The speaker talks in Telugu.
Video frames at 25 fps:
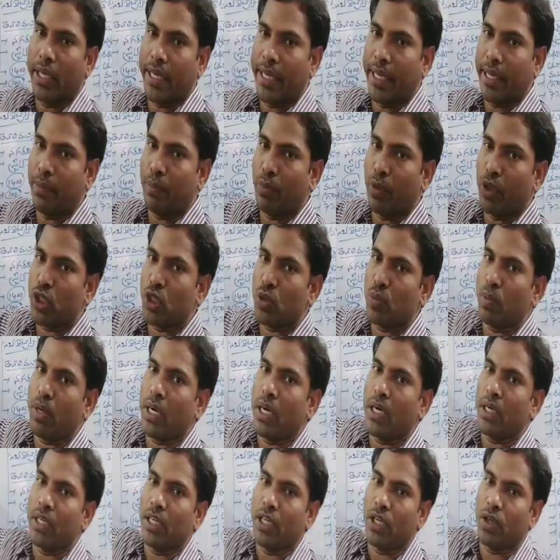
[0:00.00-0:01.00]
ఈ
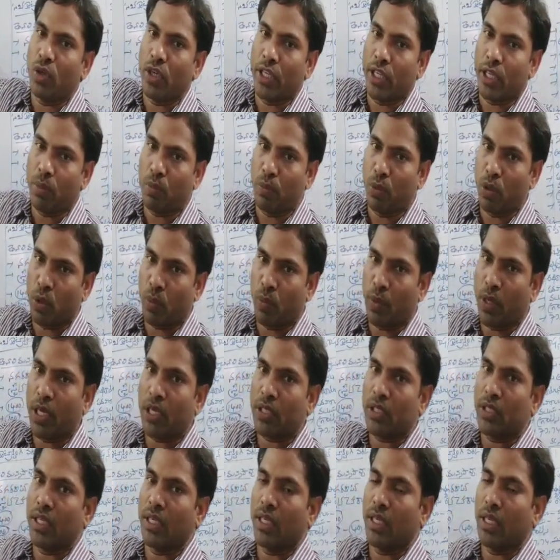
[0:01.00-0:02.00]
మున్సిపాలిటీలు లేదా
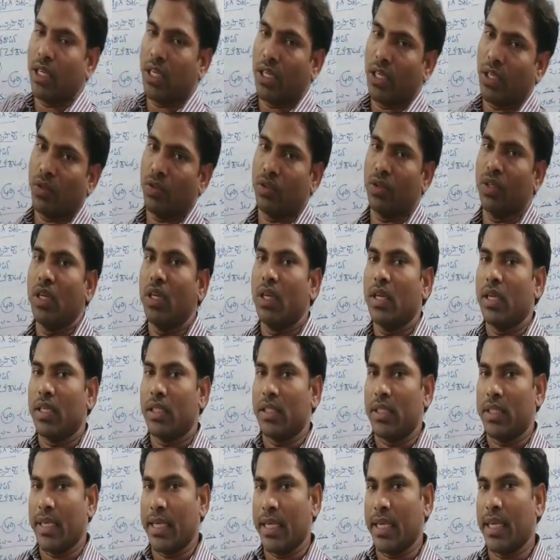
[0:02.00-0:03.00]
పురపాలక సంఘాలను
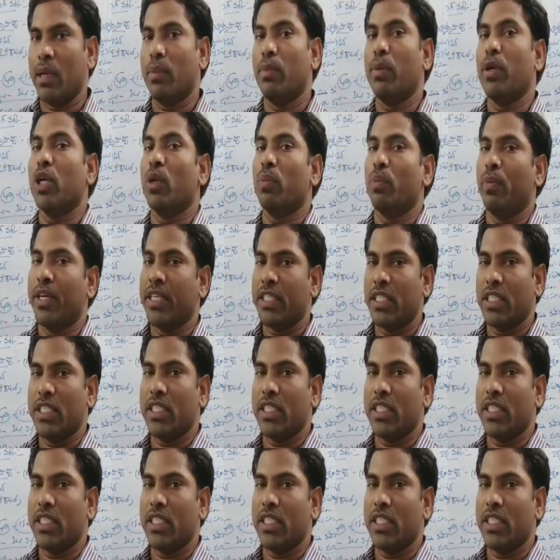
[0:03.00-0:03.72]
జనాభాను బేస్